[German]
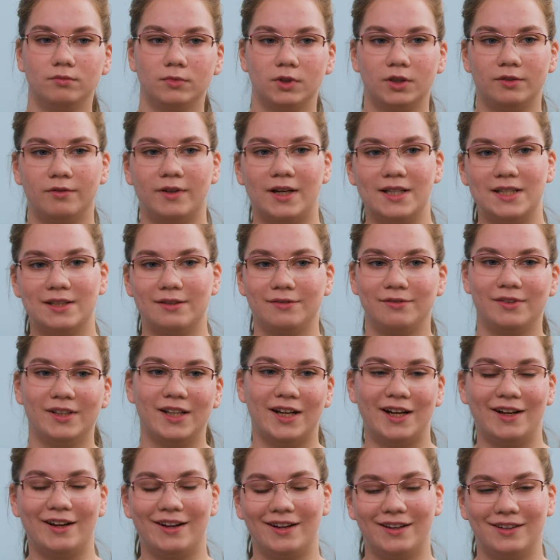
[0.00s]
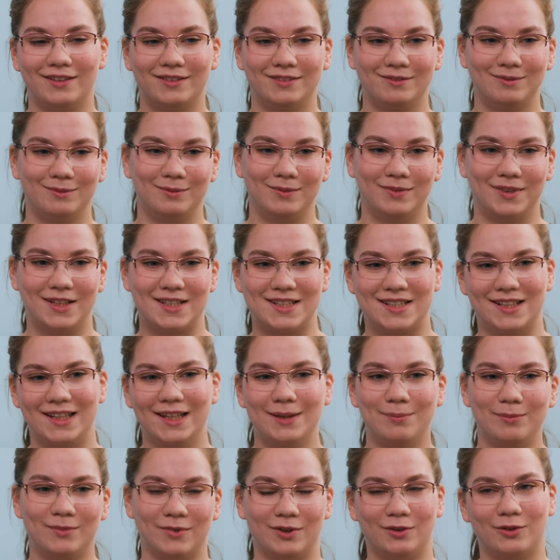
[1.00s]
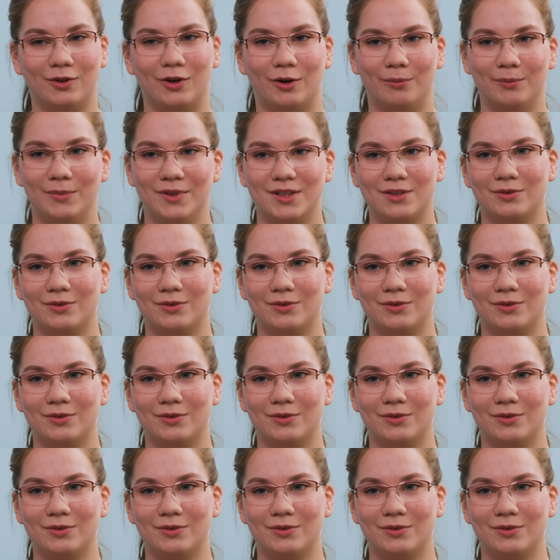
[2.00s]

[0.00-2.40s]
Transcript: quasi wieder ins Leben gekommen